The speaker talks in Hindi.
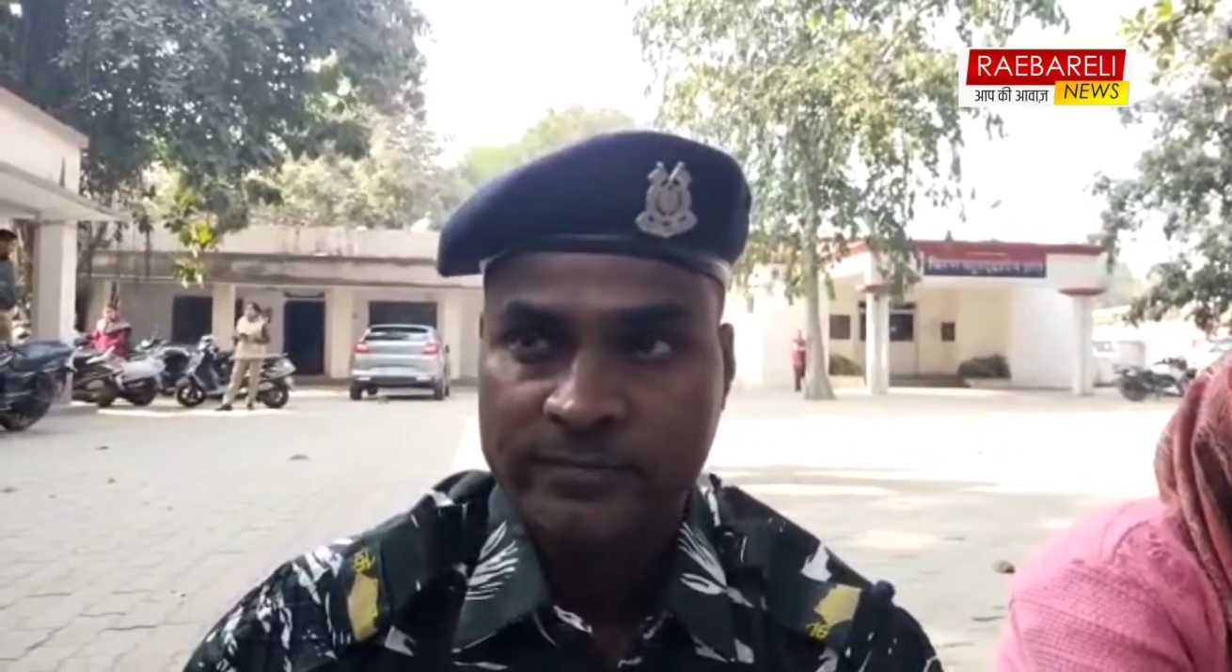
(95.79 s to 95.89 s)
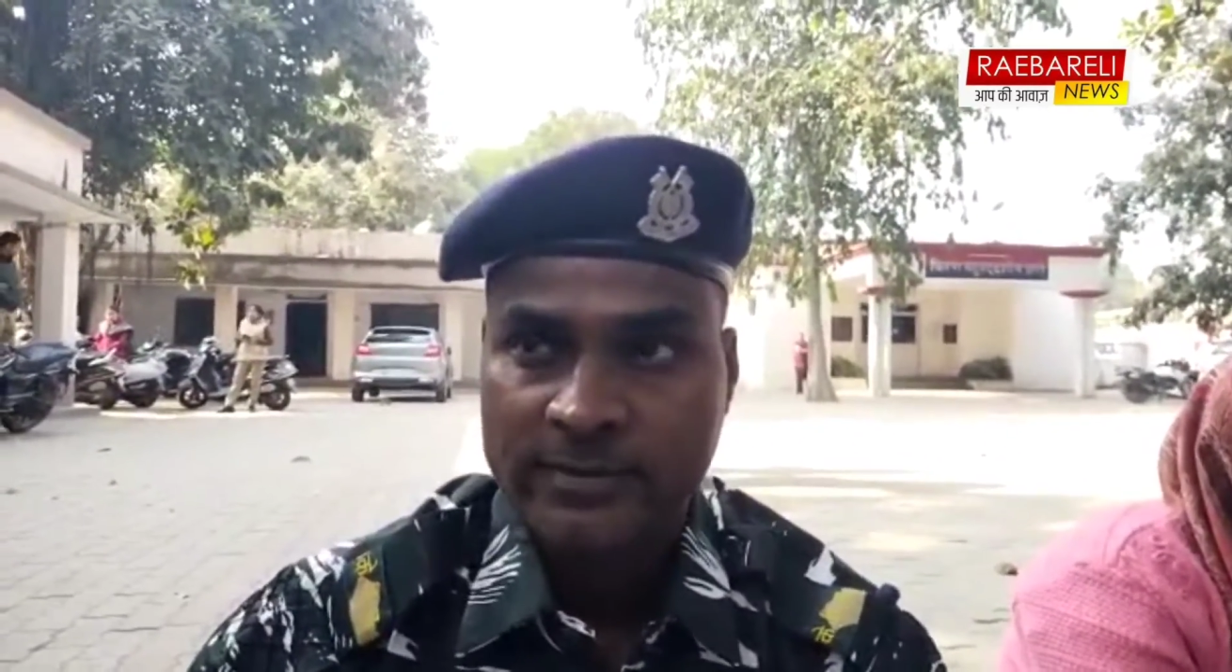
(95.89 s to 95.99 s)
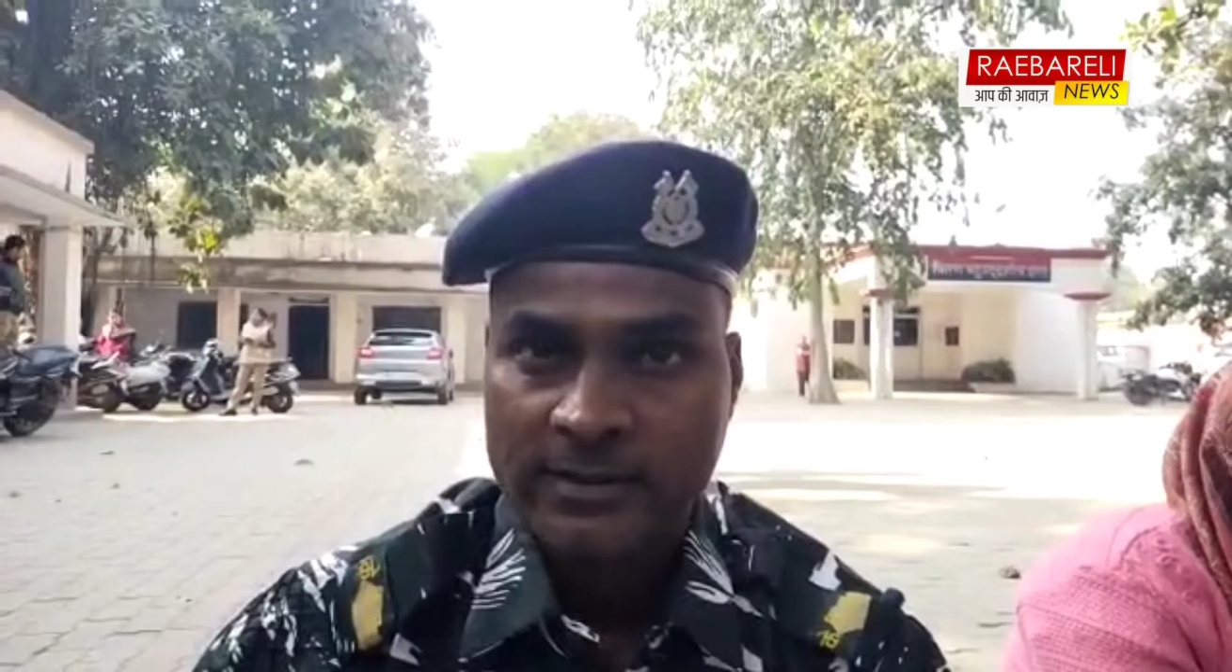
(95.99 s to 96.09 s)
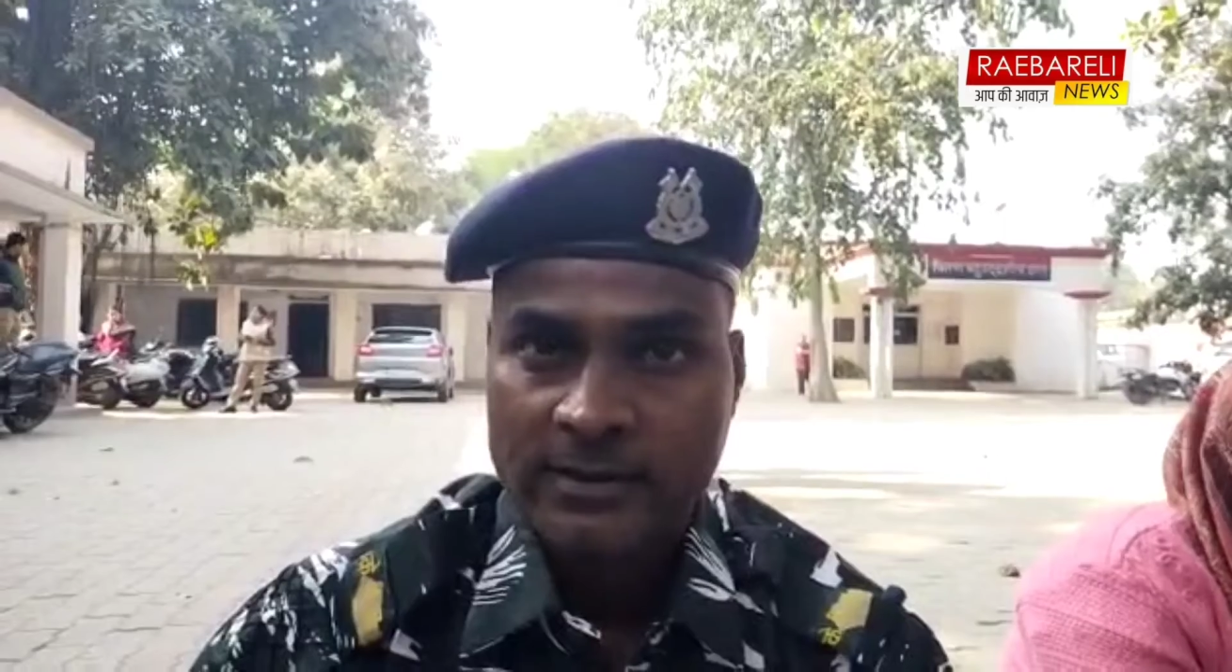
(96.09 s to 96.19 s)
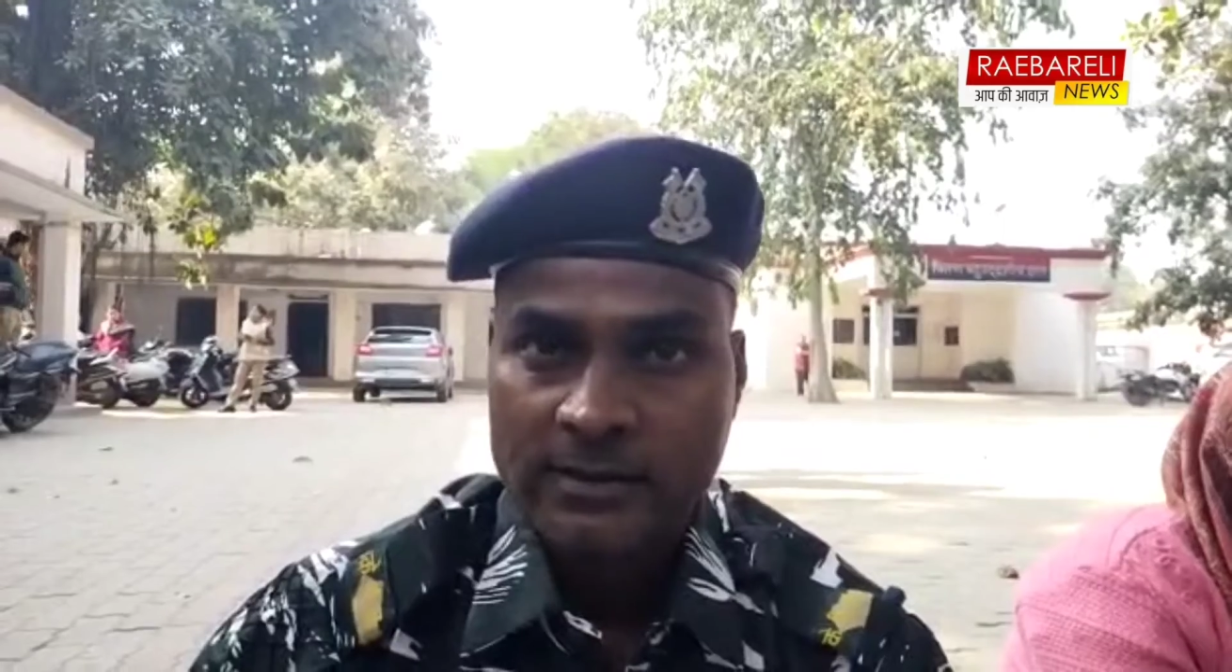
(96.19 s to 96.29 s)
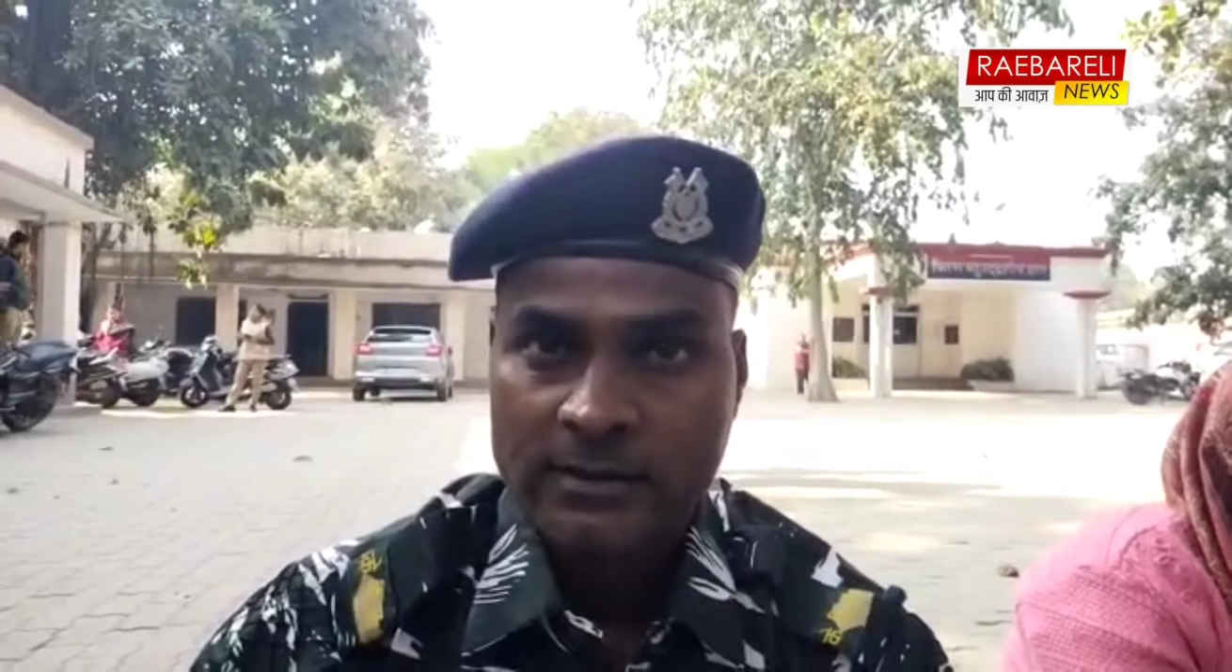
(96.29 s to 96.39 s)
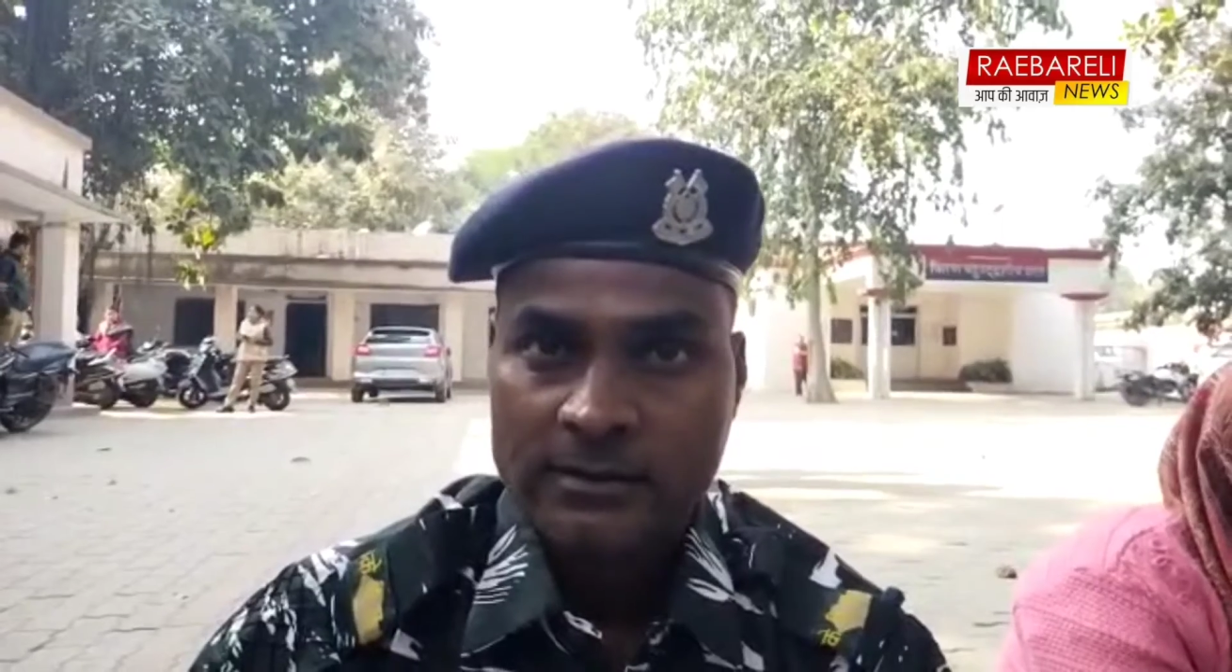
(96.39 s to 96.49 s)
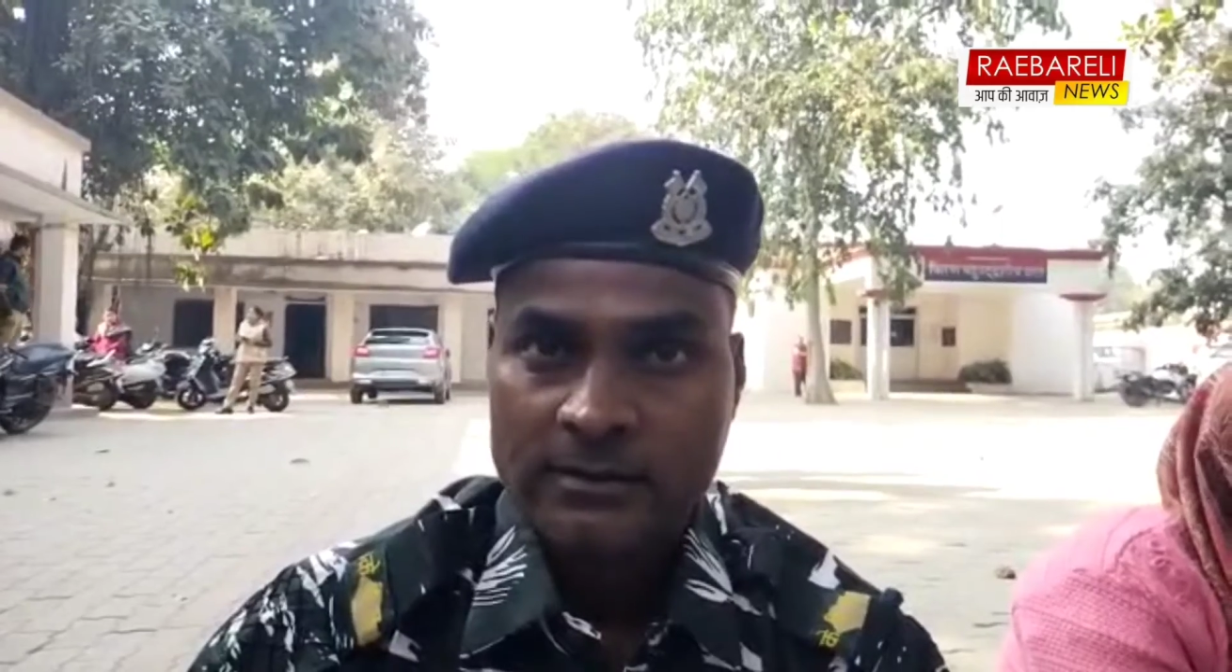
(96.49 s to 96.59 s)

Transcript: कहीं शिकायत किया